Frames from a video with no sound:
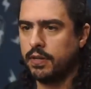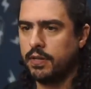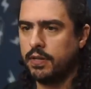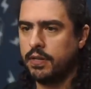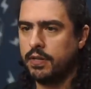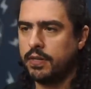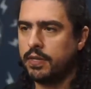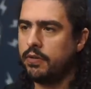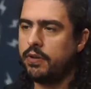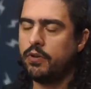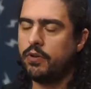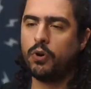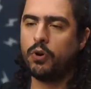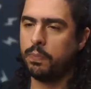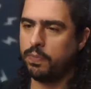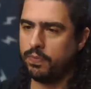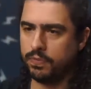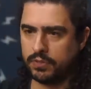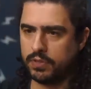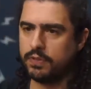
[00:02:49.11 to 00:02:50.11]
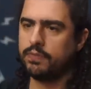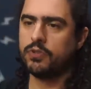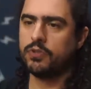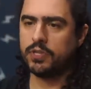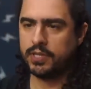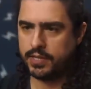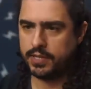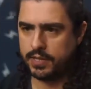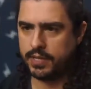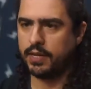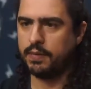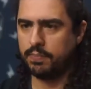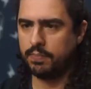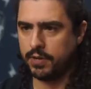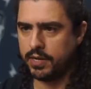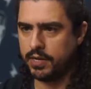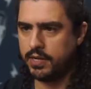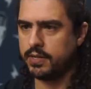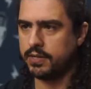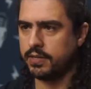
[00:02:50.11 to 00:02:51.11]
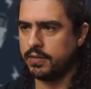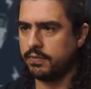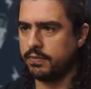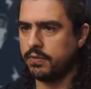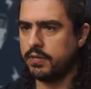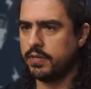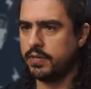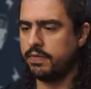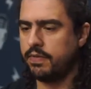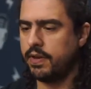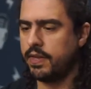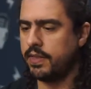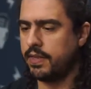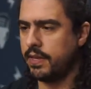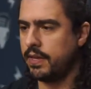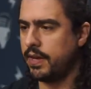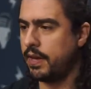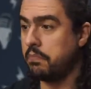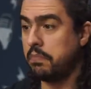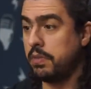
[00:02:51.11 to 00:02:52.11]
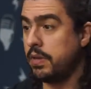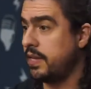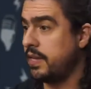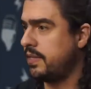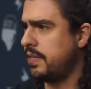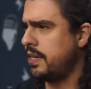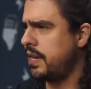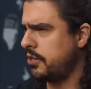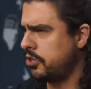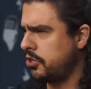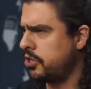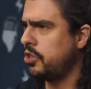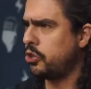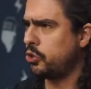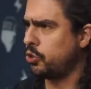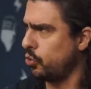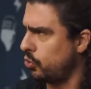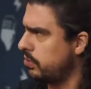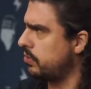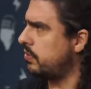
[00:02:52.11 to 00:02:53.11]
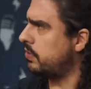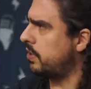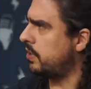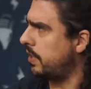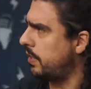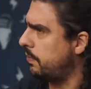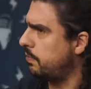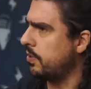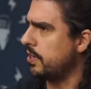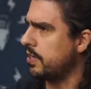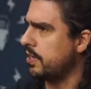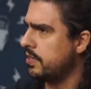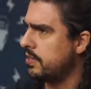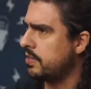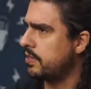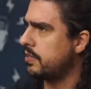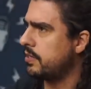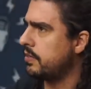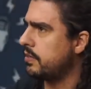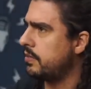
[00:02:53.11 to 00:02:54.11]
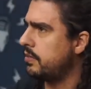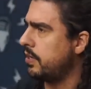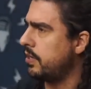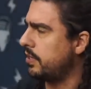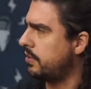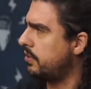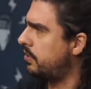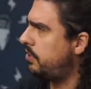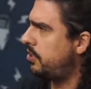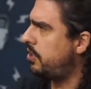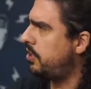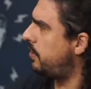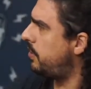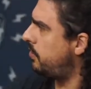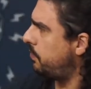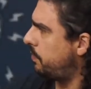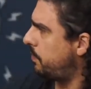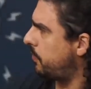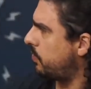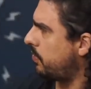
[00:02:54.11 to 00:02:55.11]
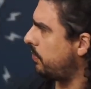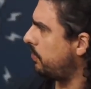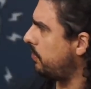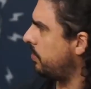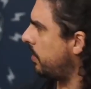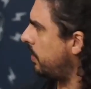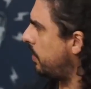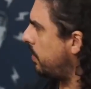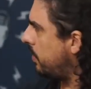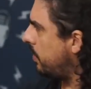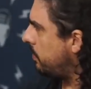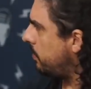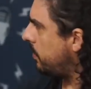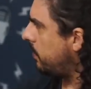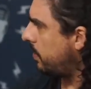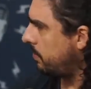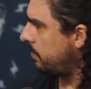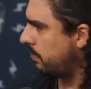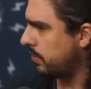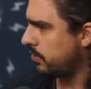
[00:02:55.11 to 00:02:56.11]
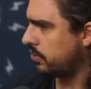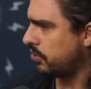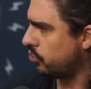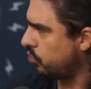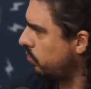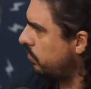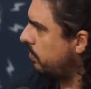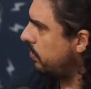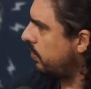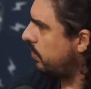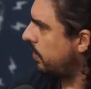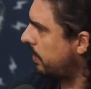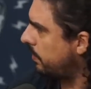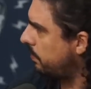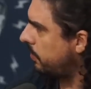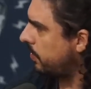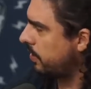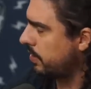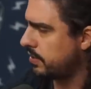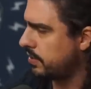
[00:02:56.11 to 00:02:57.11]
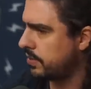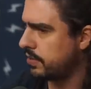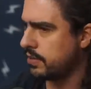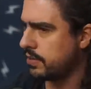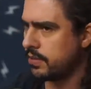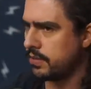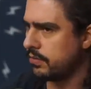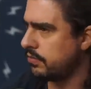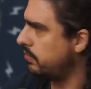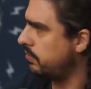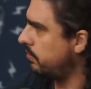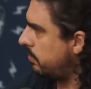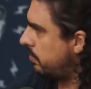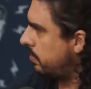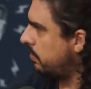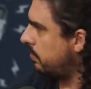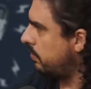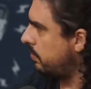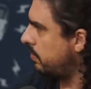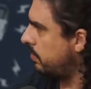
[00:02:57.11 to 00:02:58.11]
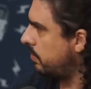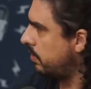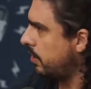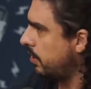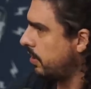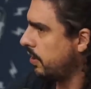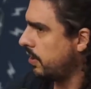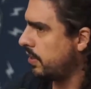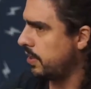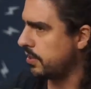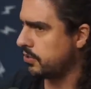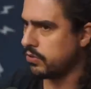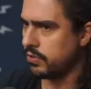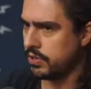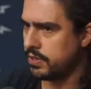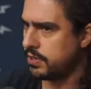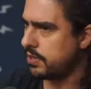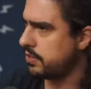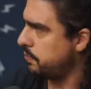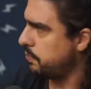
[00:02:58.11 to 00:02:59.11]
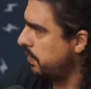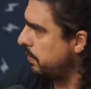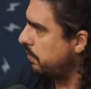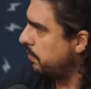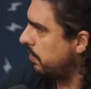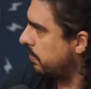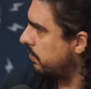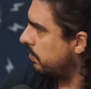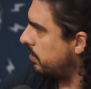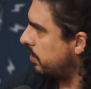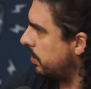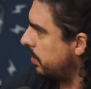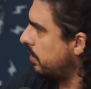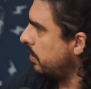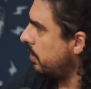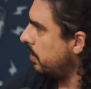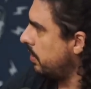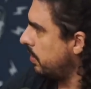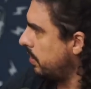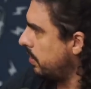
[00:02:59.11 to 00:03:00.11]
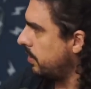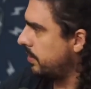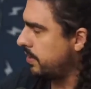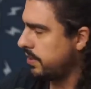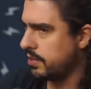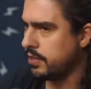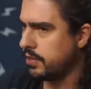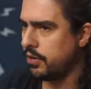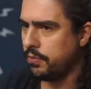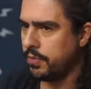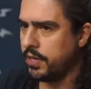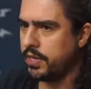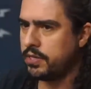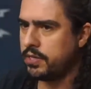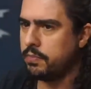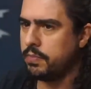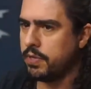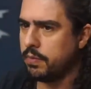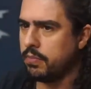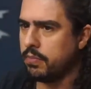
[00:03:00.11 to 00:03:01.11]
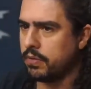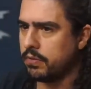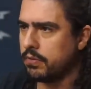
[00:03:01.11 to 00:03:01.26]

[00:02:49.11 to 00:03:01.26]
É. Então é óbvio, se você é terraplanista, você vai ter. esse, acho que todos os terraplanistas, acho, tirando o pessoal dos ETs, mas acho que todos os terraplanistas são, são criacionistas bíblicos, né? Sim, porque. Essencialmente a... bíblicos.